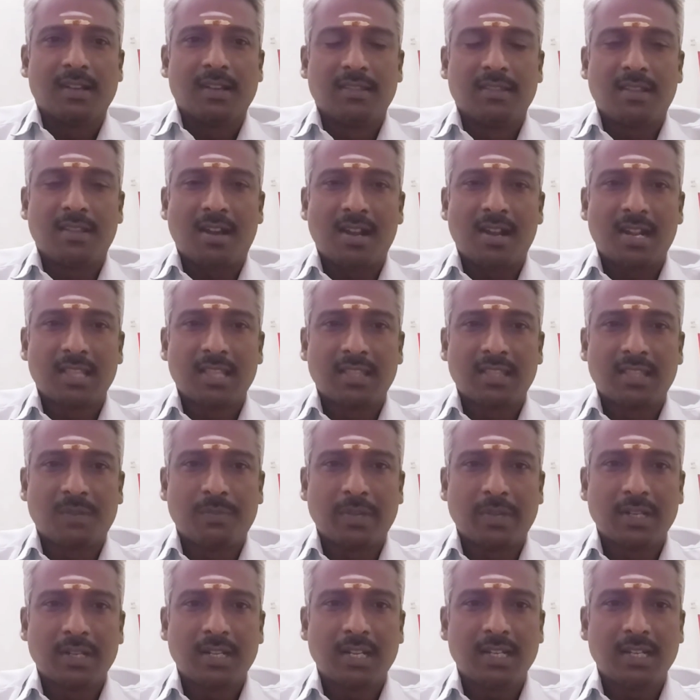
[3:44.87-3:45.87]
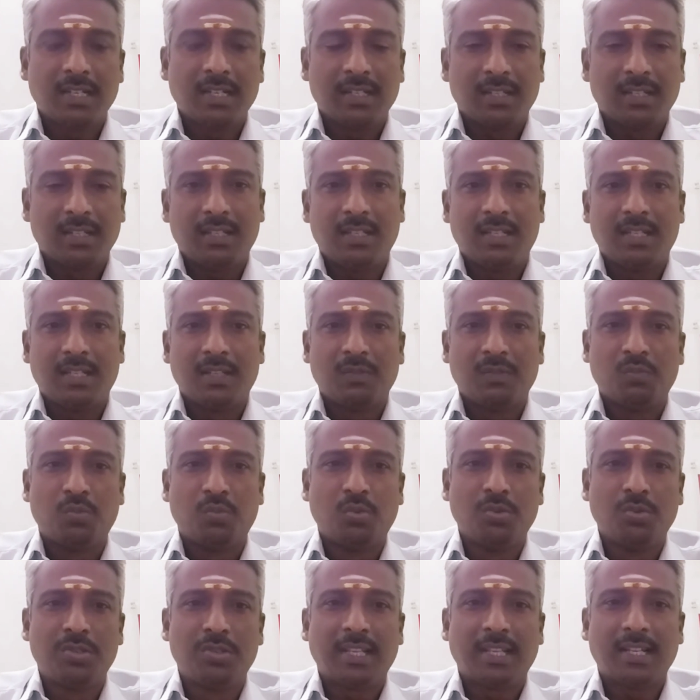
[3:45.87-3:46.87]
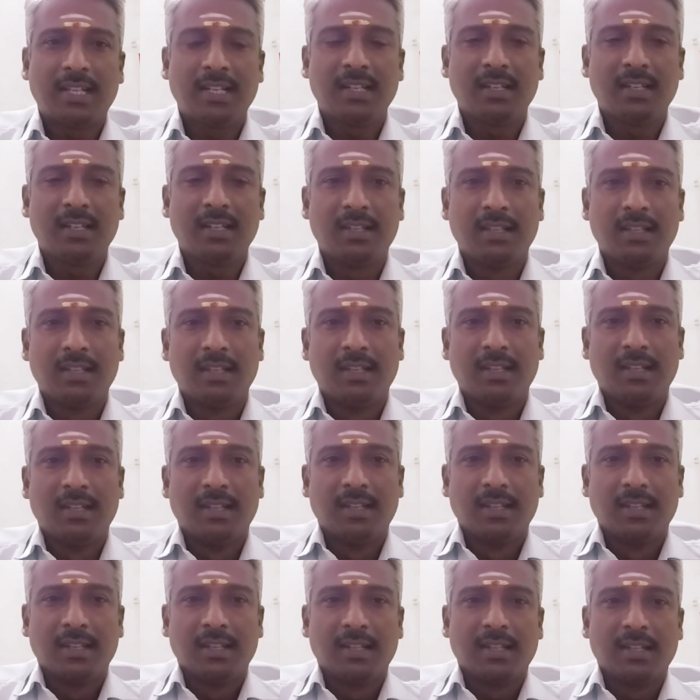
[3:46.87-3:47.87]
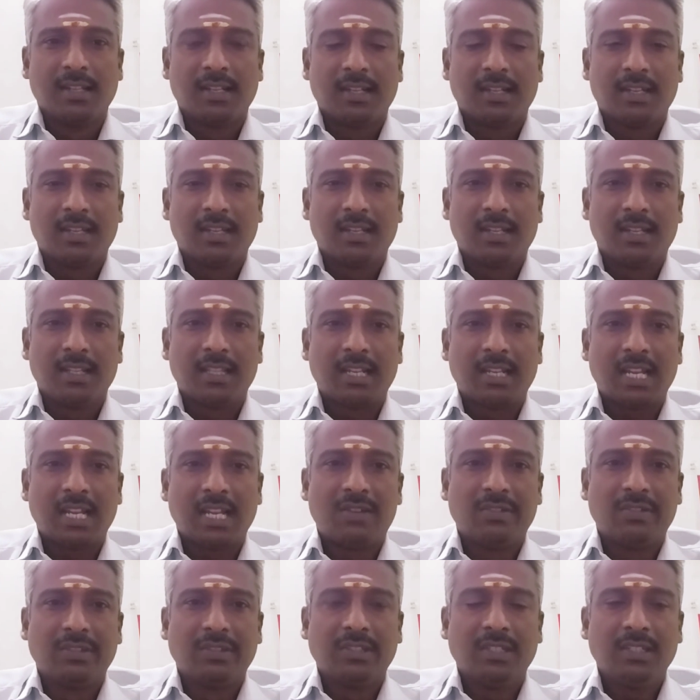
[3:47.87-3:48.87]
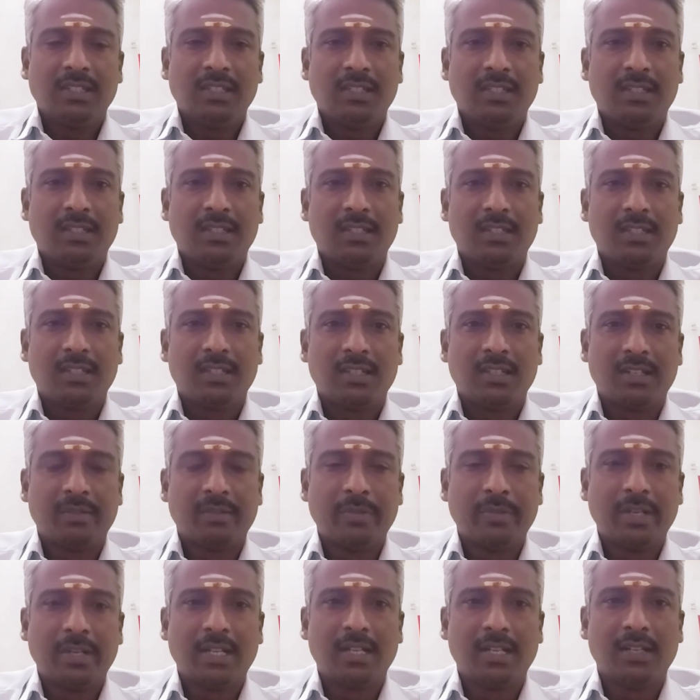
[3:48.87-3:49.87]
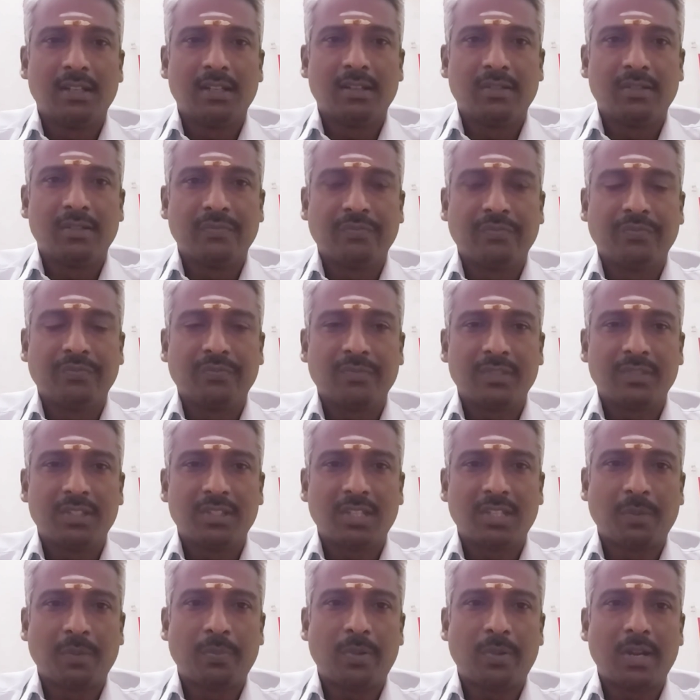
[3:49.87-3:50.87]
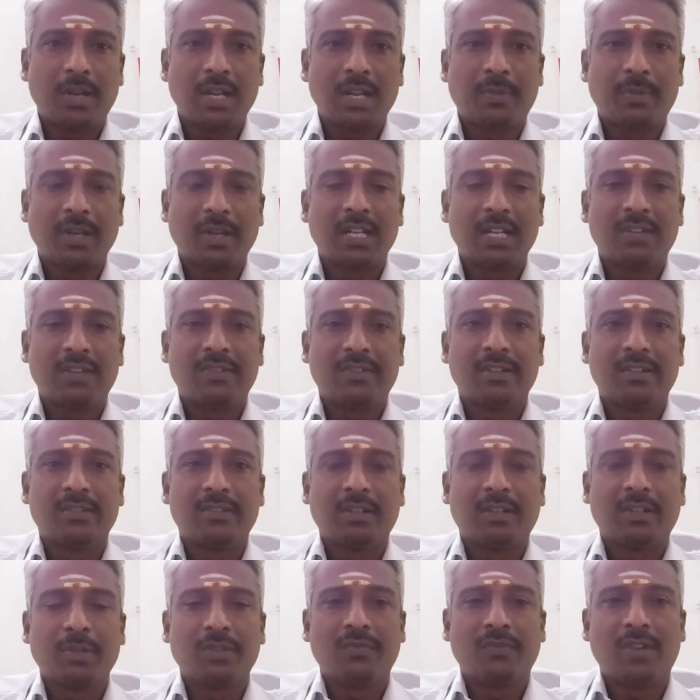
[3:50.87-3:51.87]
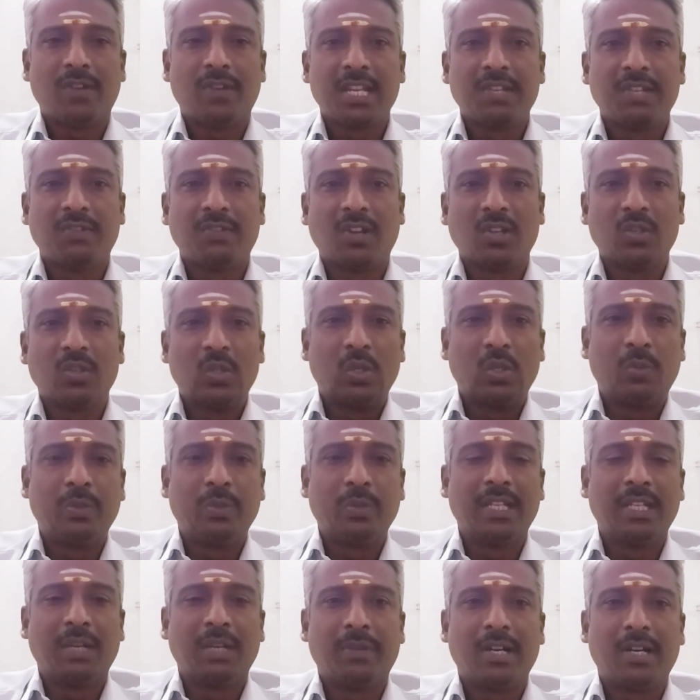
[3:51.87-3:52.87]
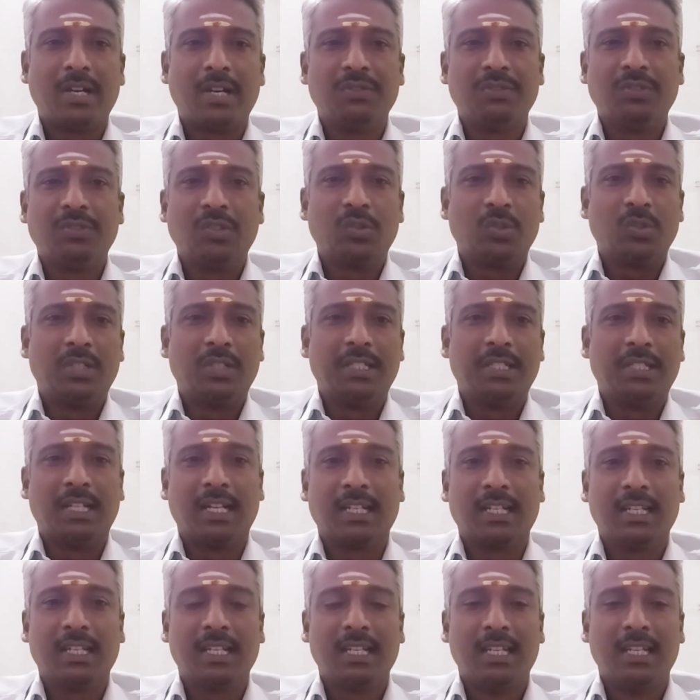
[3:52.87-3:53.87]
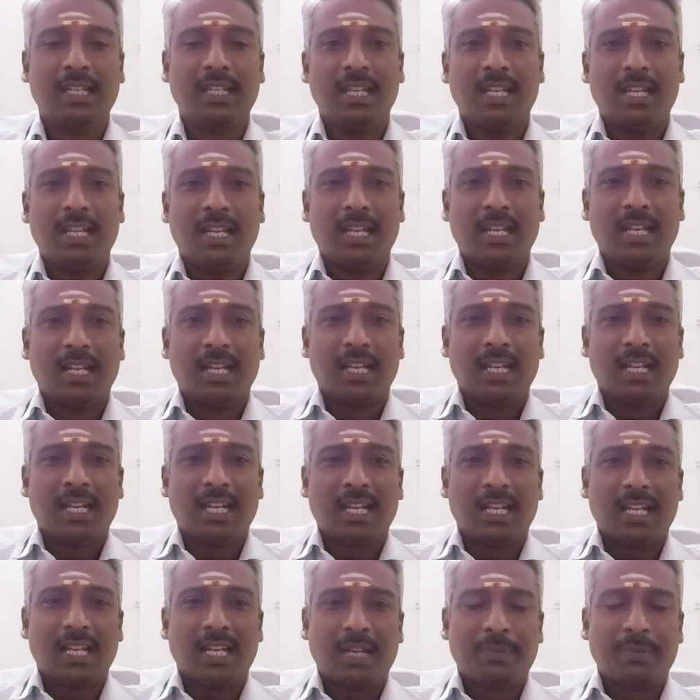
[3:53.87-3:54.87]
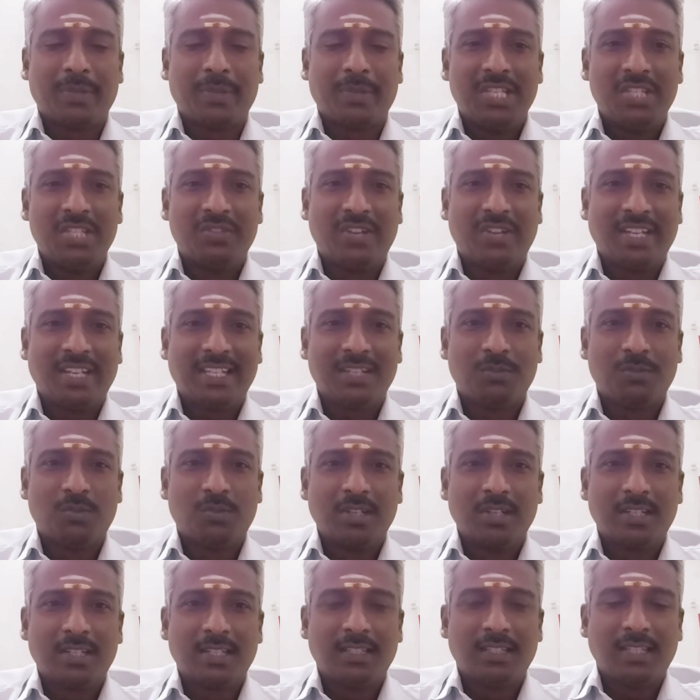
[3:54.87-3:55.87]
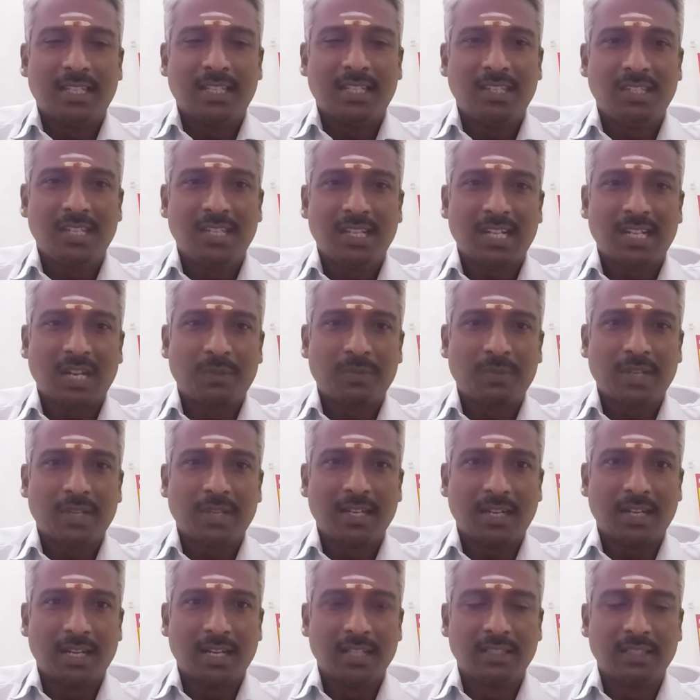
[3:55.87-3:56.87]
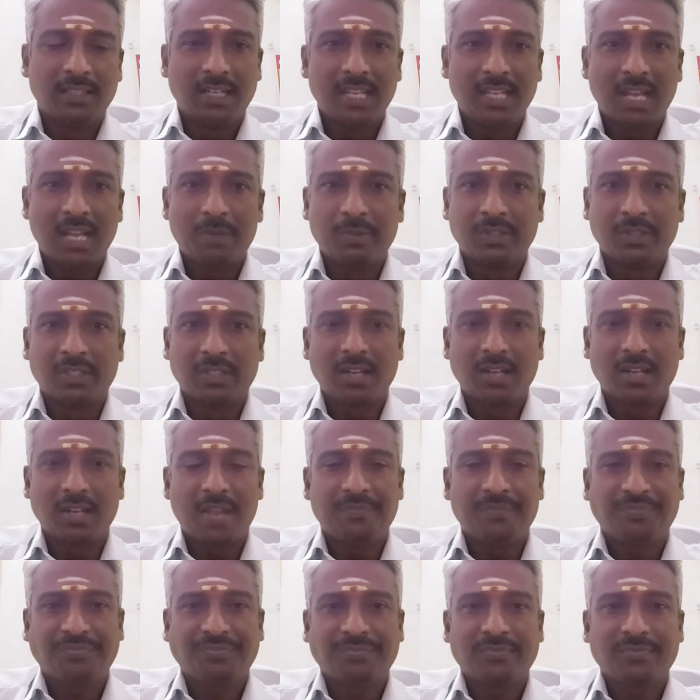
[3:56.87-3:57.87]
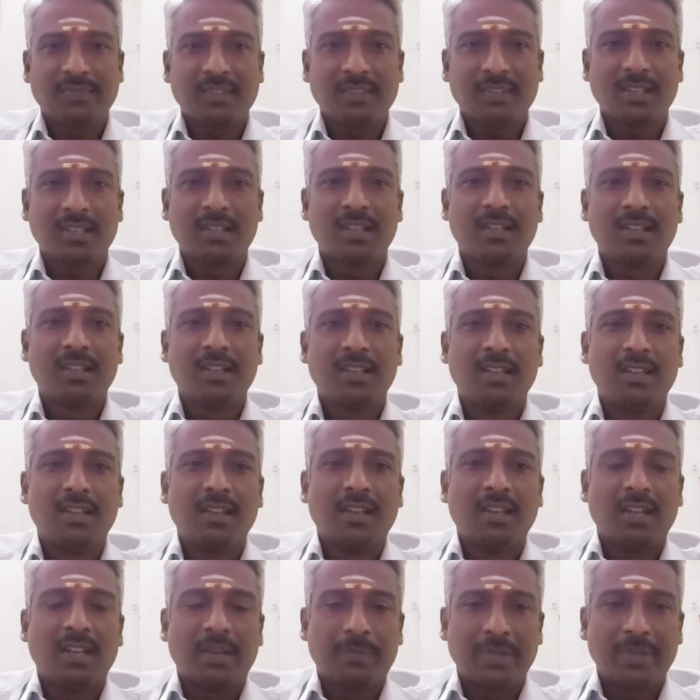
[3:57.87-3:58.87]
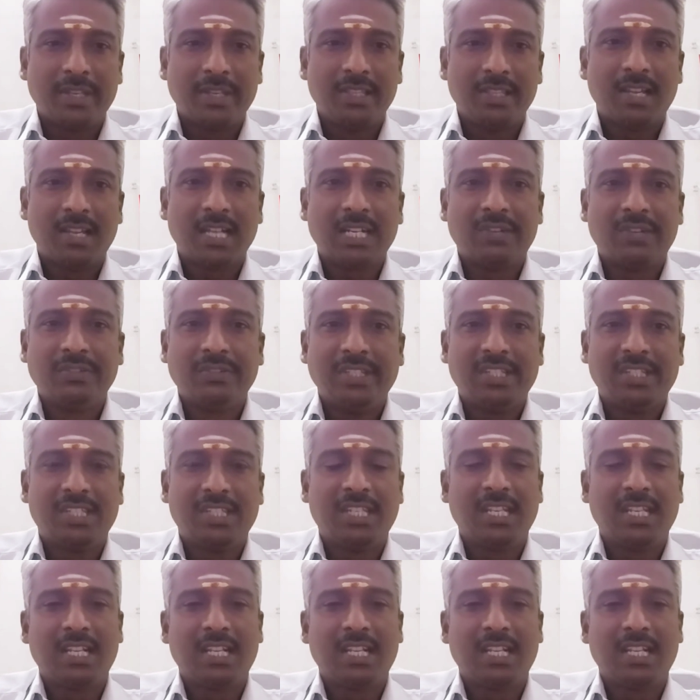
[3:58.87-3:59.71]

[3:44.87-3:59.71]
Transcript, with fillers: தான தர்மங்கள் பூஜைகள் இதெல்லாம் வந்து ரொம்ப சிறப்பான பலனை நமக்கு வாரி வழங்கும் அப்படிங்கிற மாதிரி வந்து சொல்லியிருக்கிறாங்க அப்போ இது வரைக்கும் உங்களுக்கு இந்த இஷ்டி காலம்னா என்னென்னு தெரியாமல் இருந்திருக்கலாம் இப்போ இதுதாங்க வந்து இஷ்டி